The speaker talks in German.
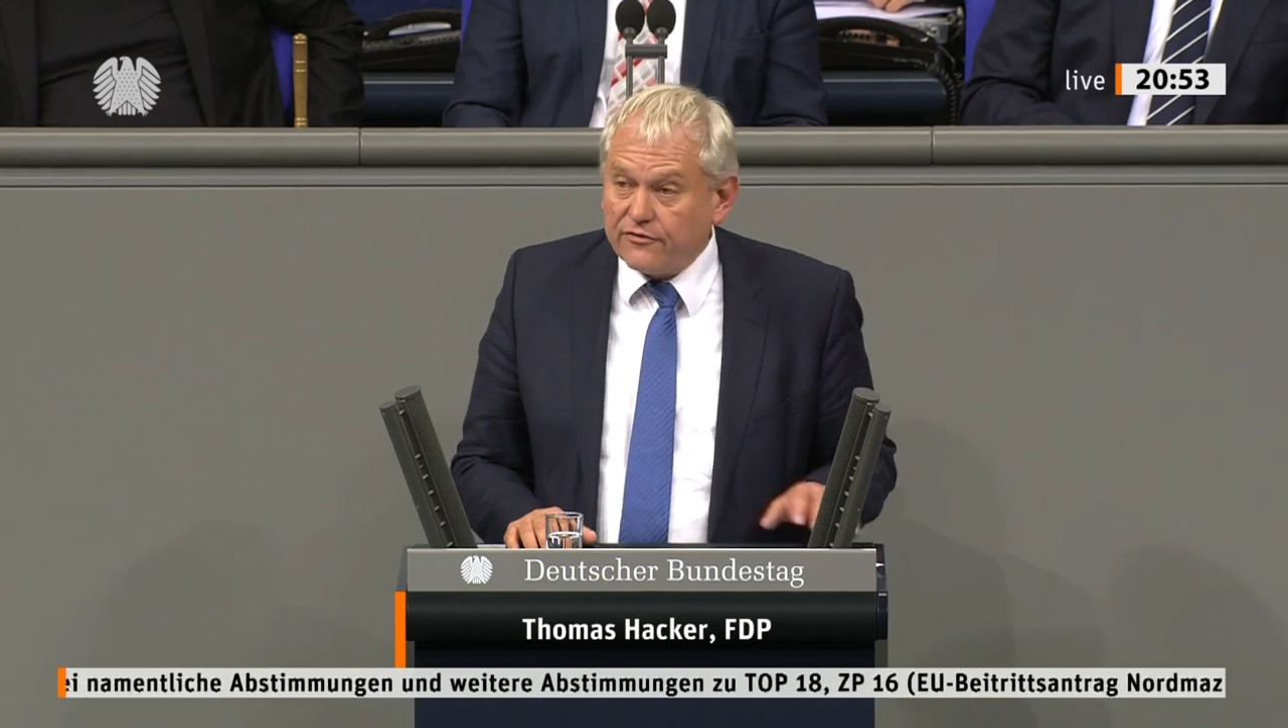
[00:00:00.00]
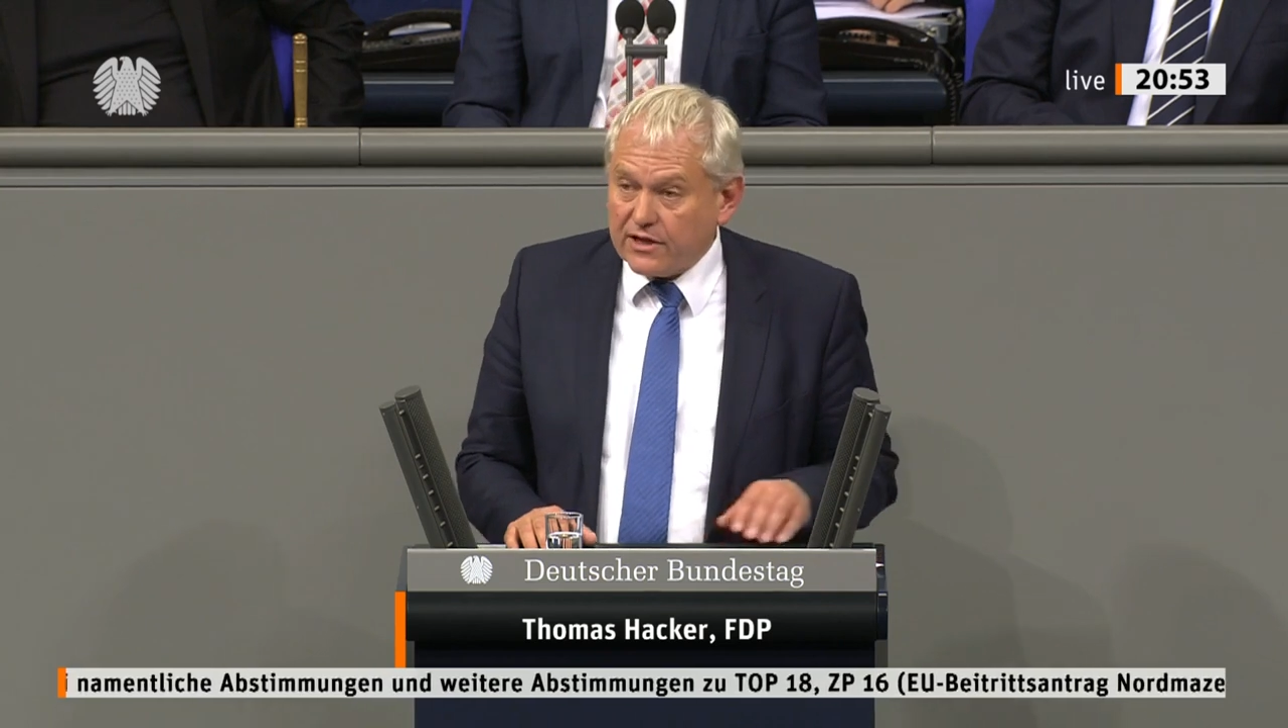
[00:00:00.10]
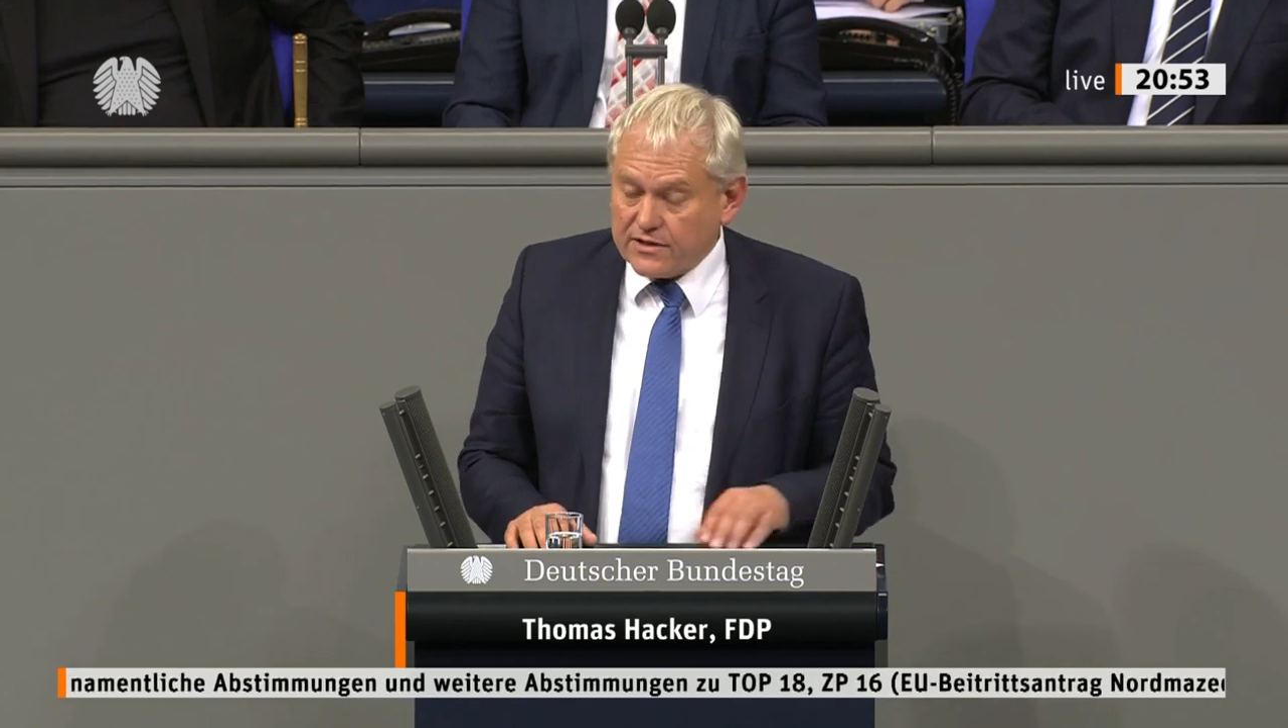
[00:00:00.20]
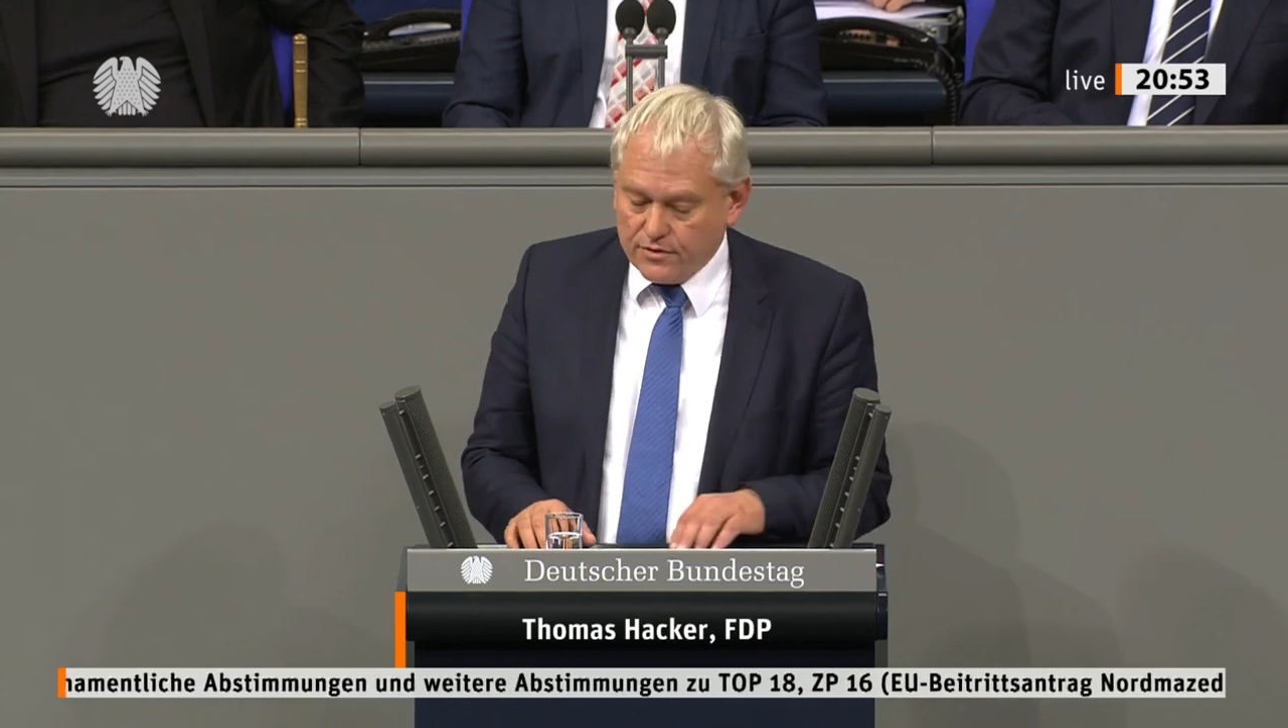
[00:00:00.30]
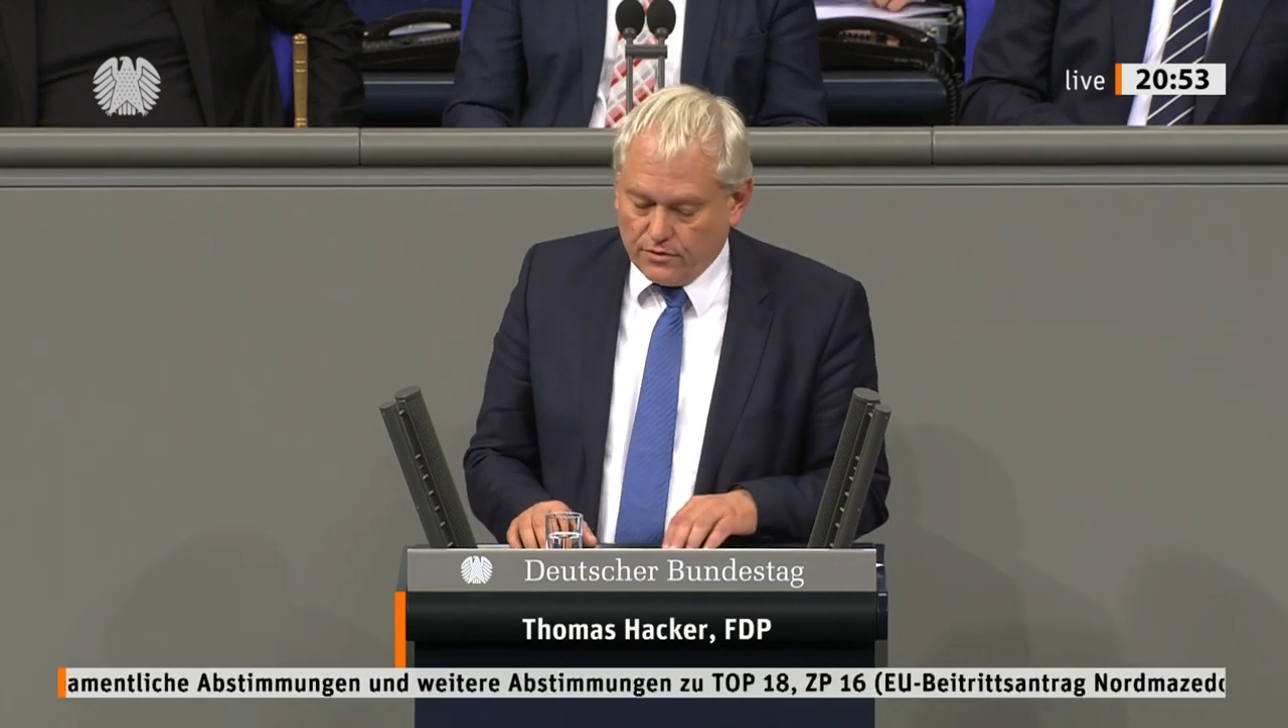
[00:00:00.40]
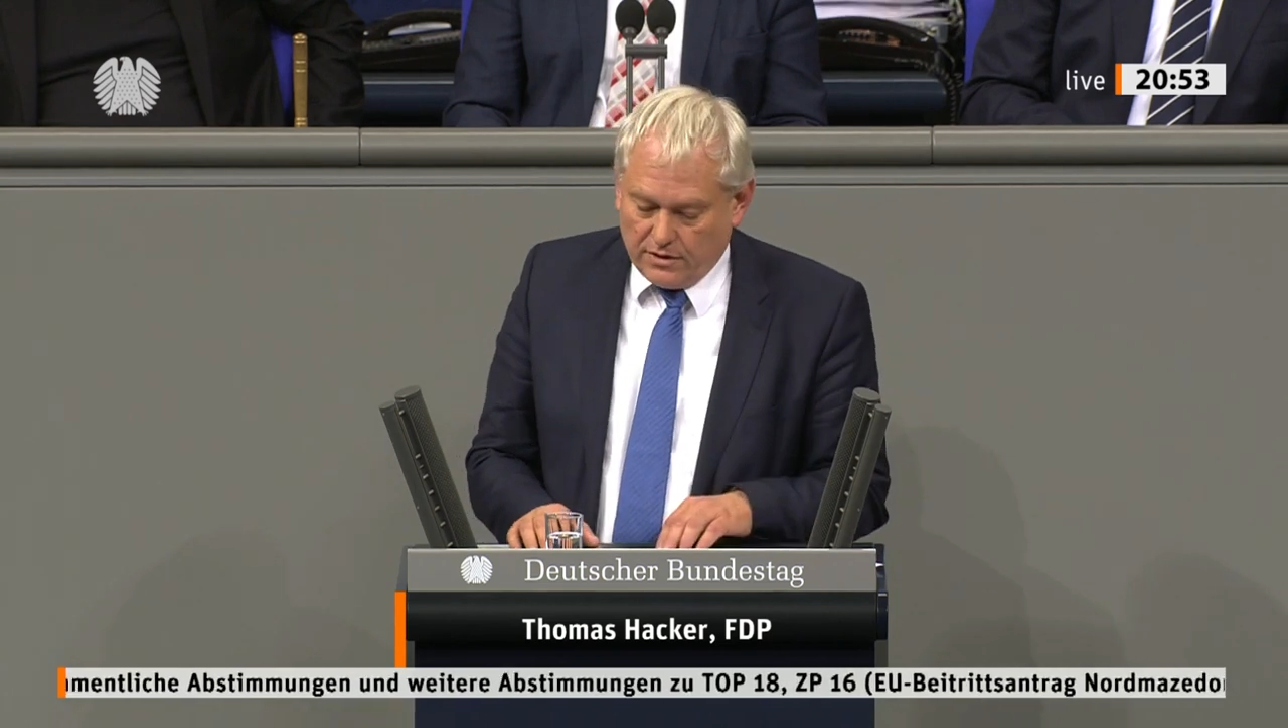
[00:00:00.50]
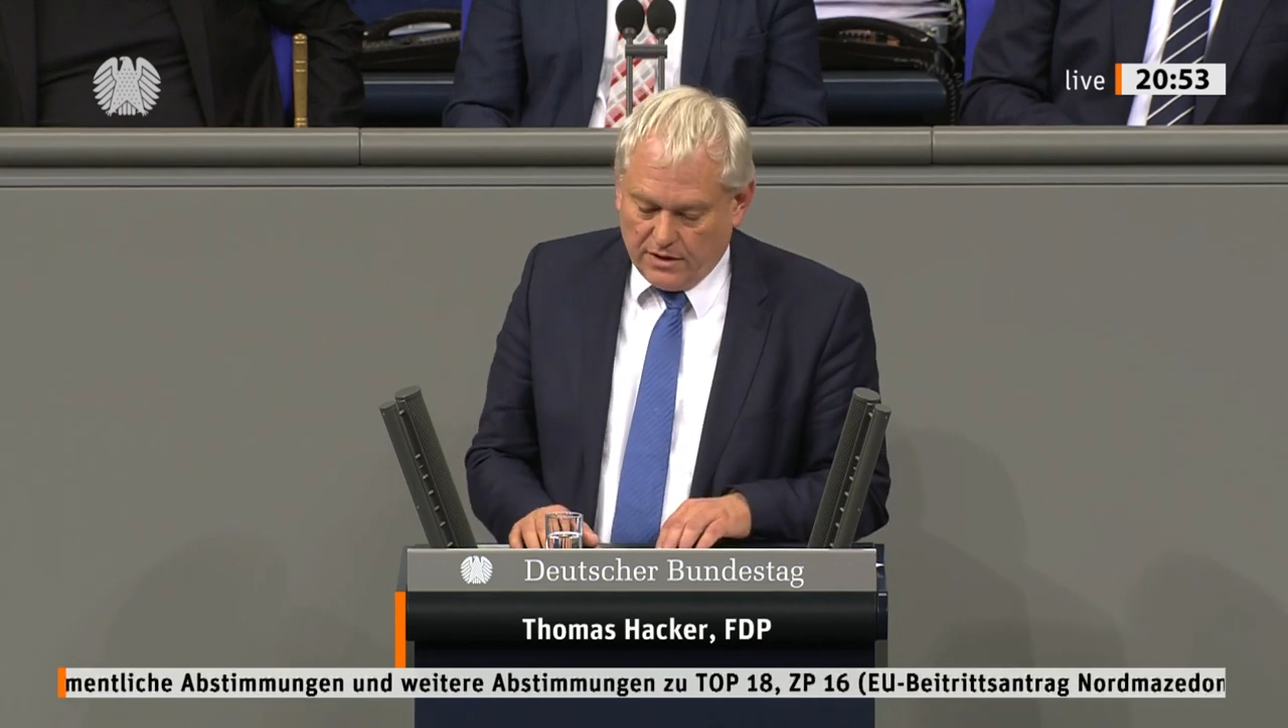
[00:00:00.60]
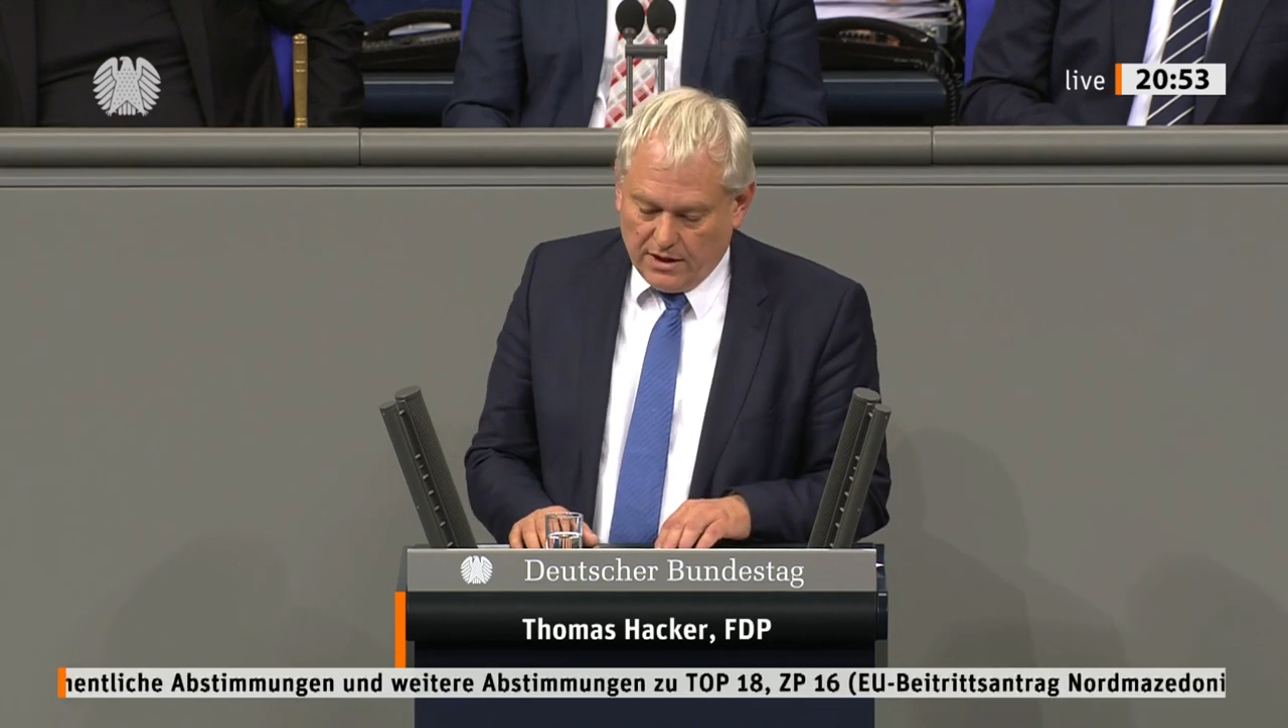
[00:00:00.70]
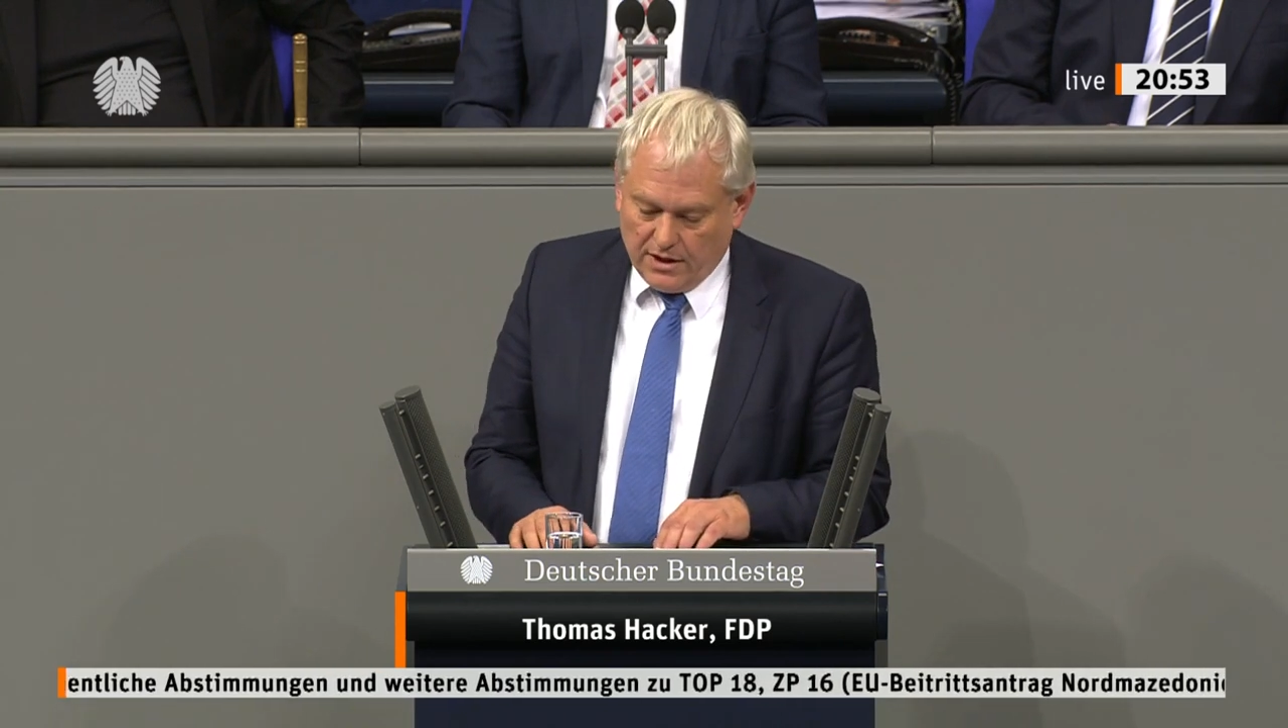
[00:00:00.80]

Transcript: Fraktion